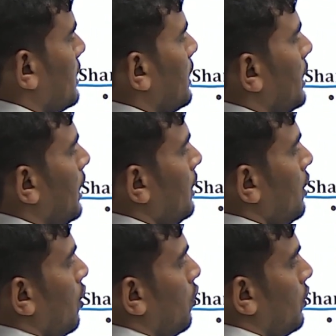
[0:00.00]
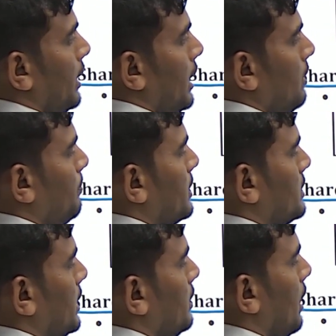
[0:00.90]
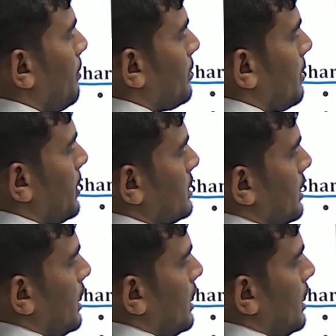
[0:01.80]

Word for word: गया और 8 परसेंट आपके पास रह